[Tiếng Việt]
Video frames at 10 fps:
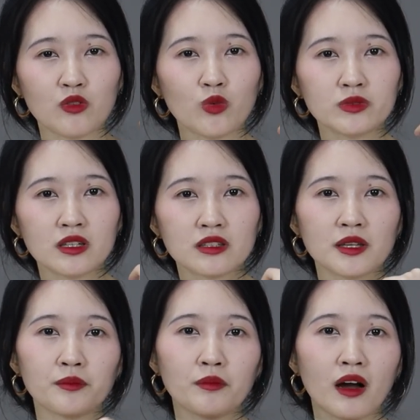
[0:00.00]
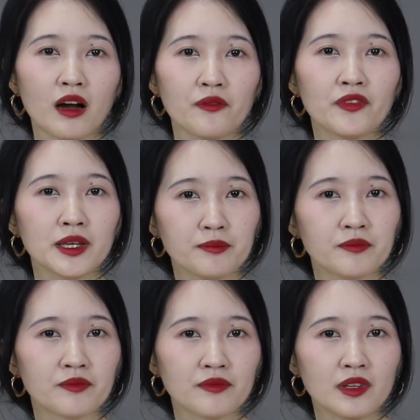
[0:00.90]
cũng như xem uh,
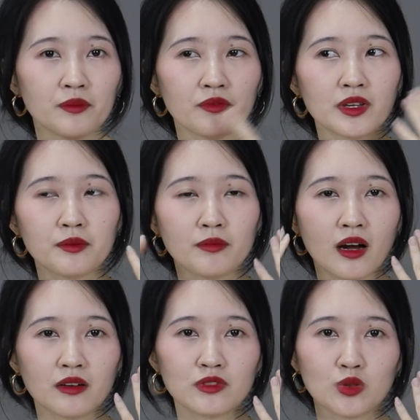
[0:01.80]
phim xem phim uh,